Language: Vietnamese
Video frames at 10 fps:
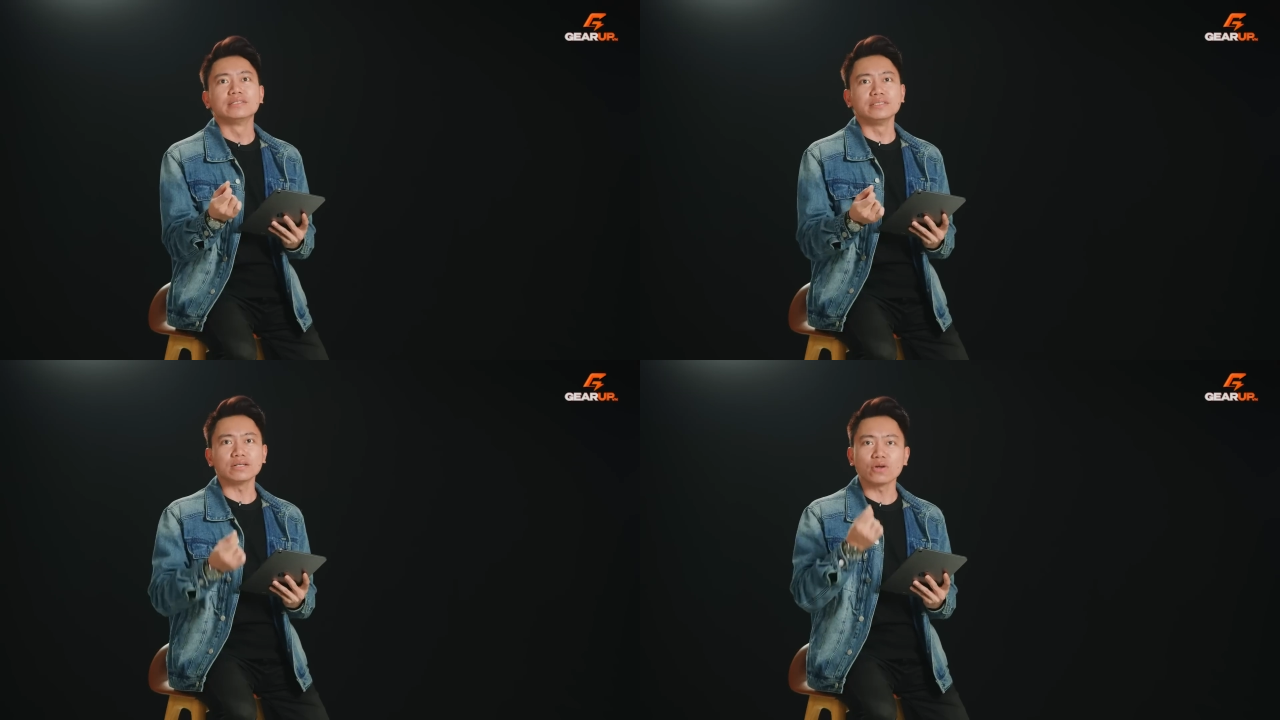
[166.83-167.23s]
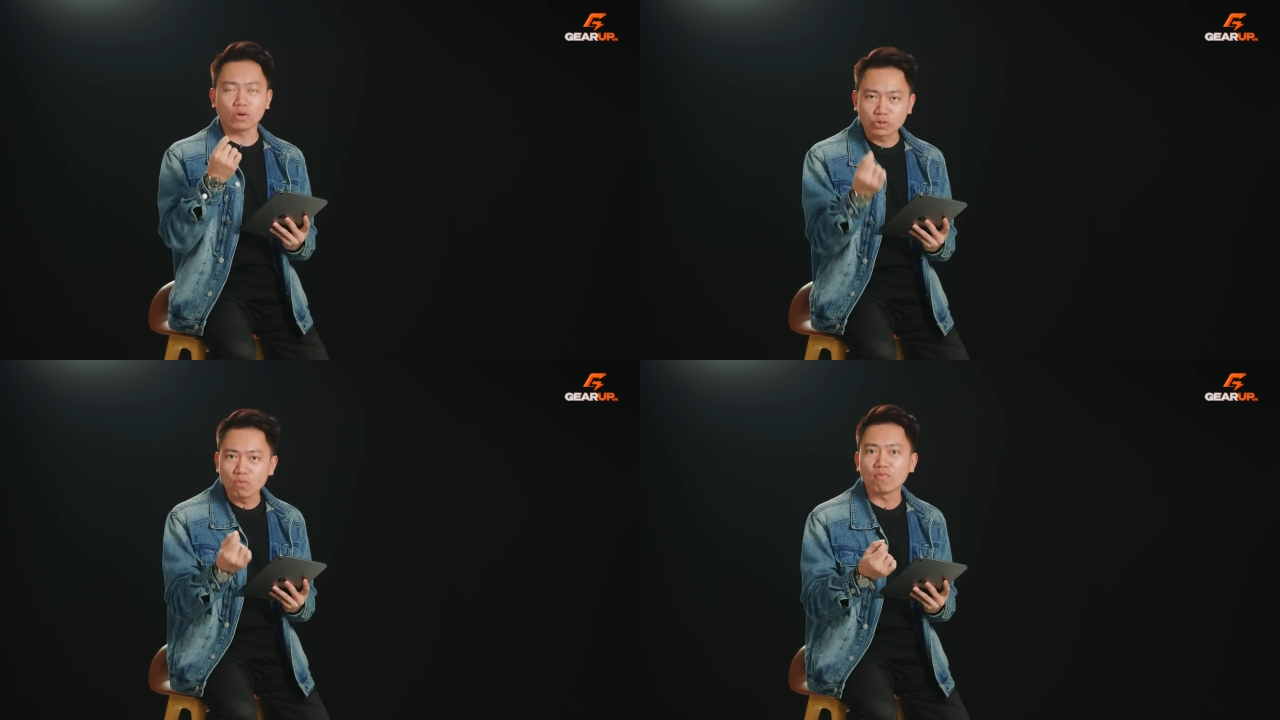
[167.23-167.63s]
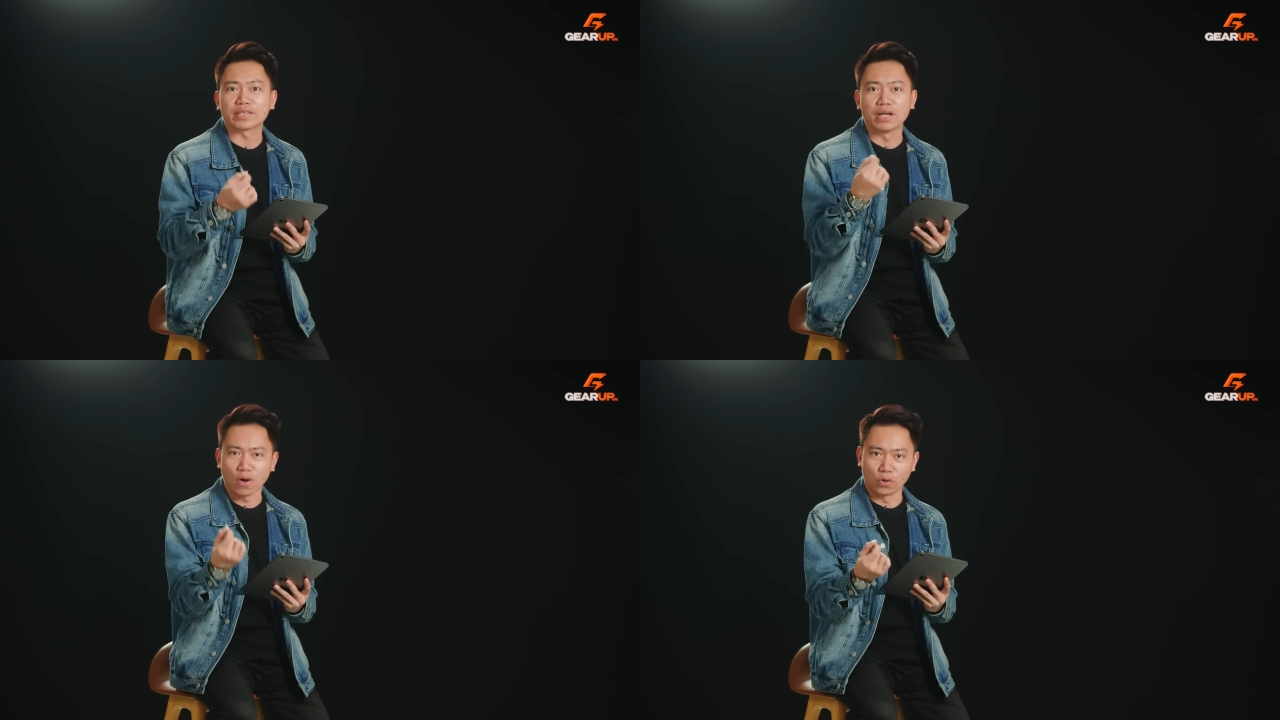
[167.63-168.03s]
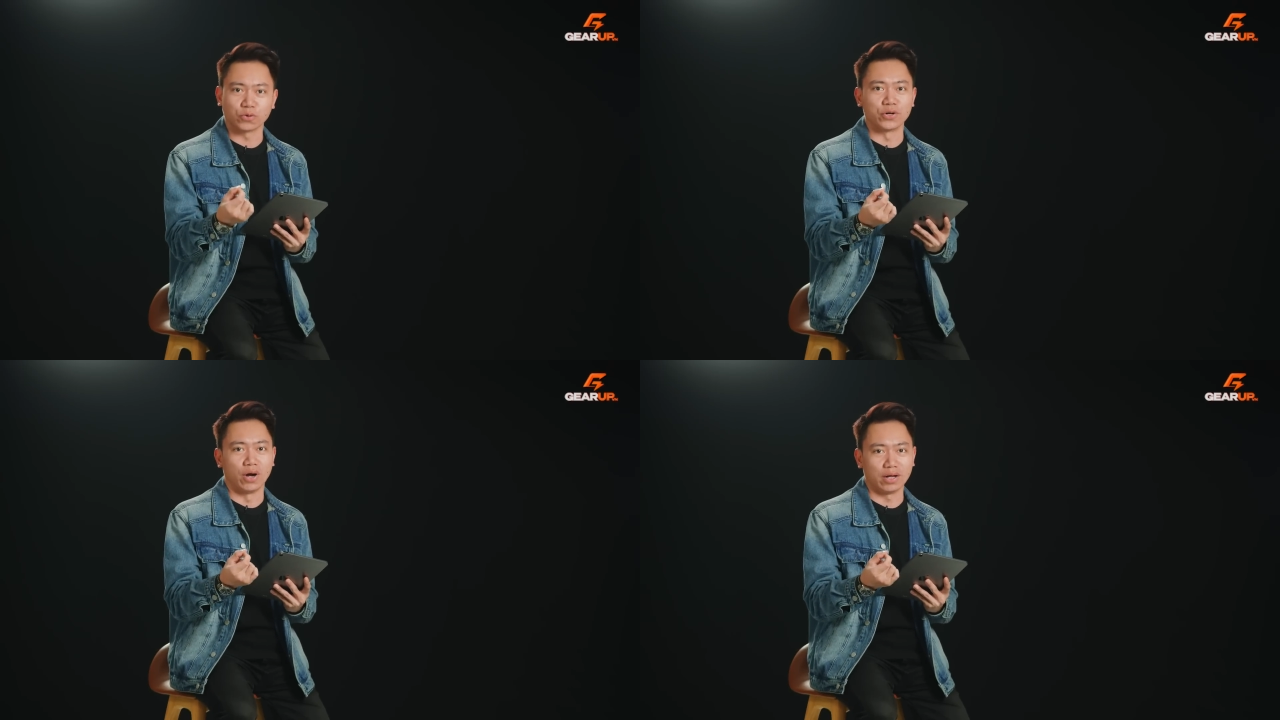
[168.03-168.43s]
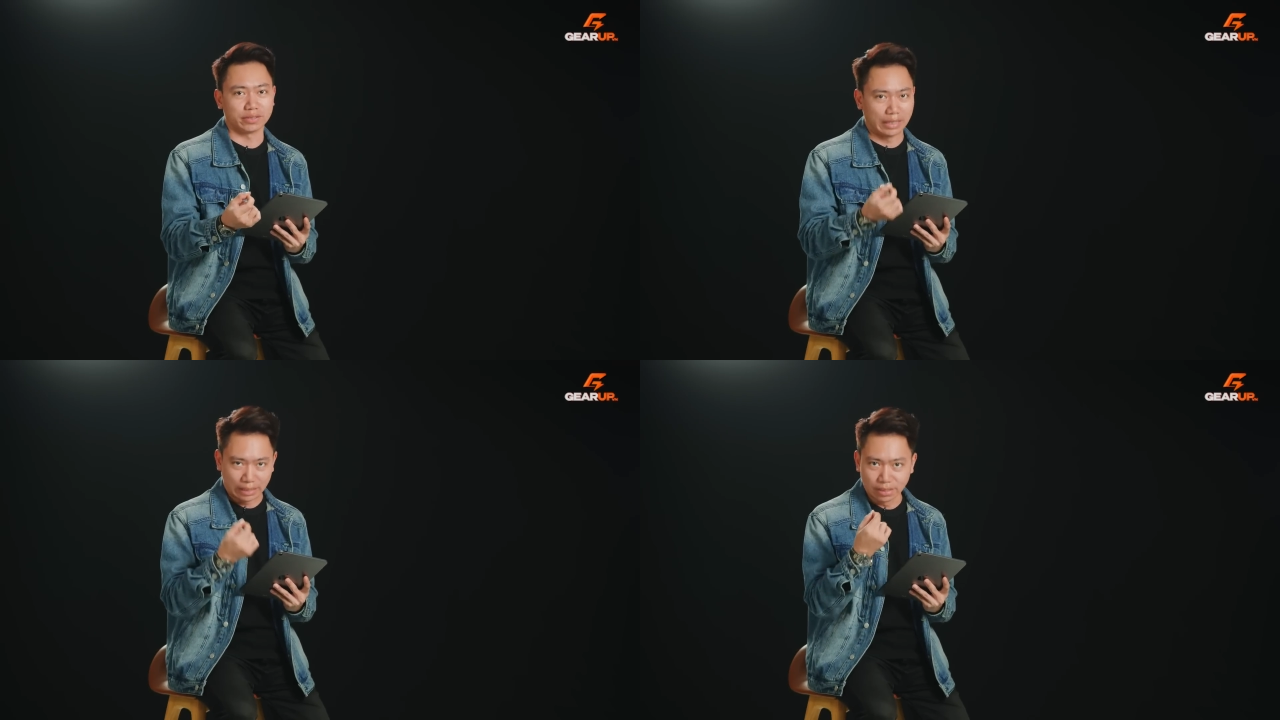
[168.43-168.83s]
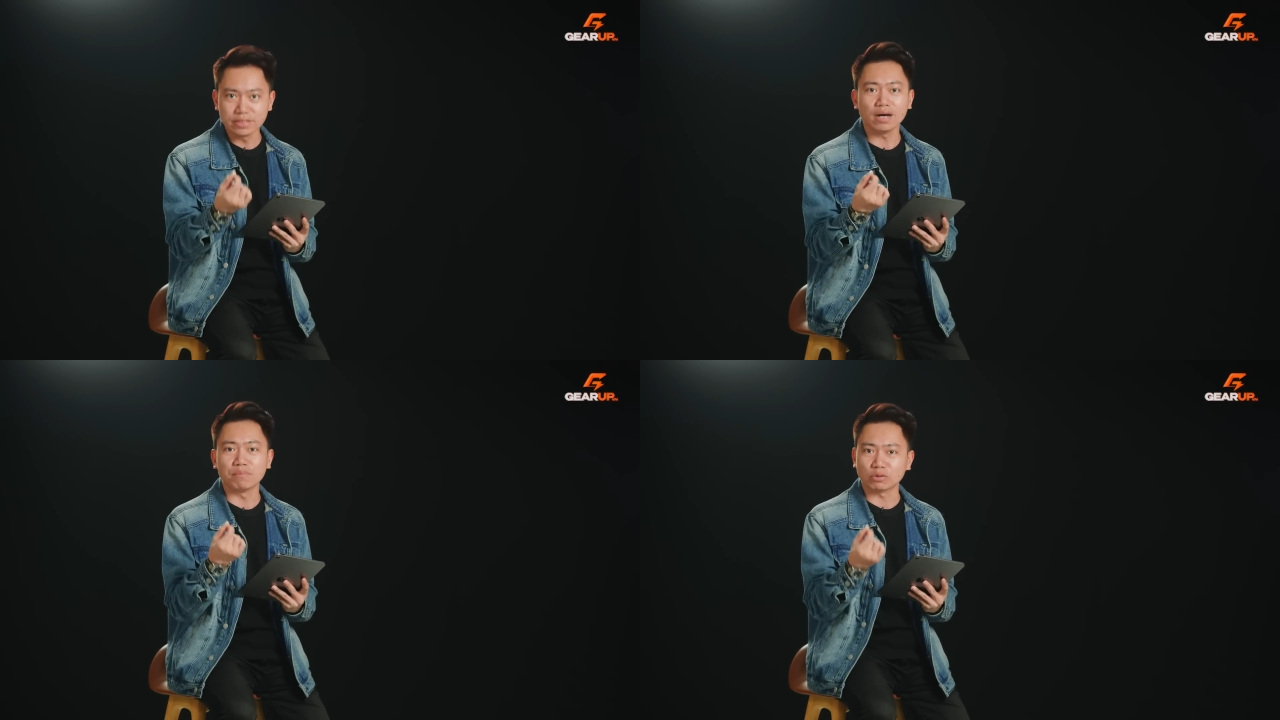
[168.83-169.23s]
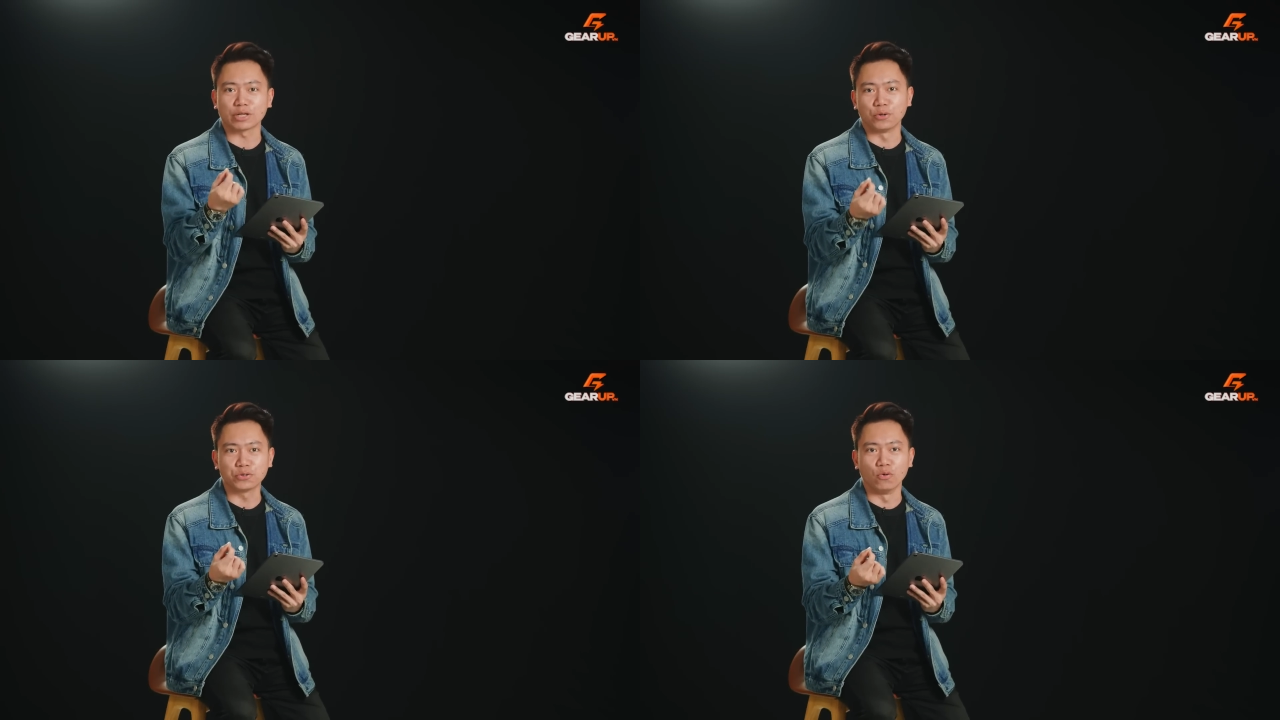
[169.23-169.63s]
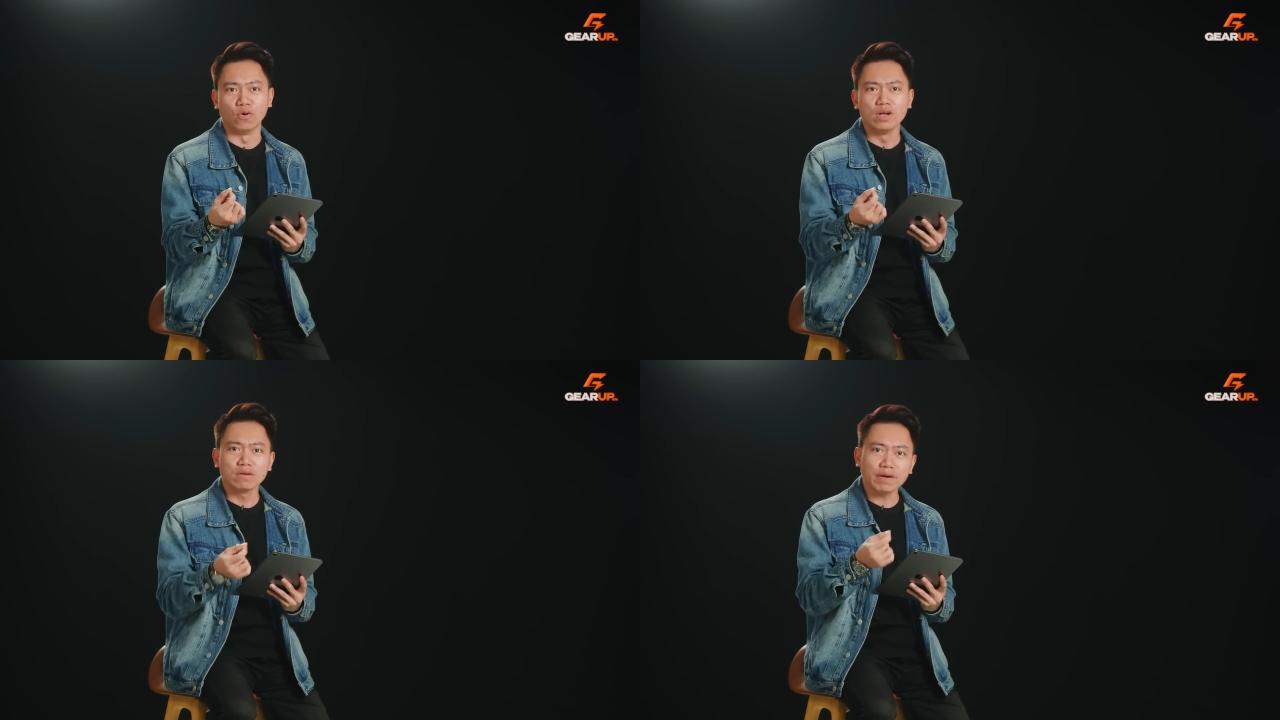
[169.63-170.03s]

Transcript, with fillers: nhưng độ rung và tiếng ồn của nó thì lớn hơn mẫu xe đối thủ.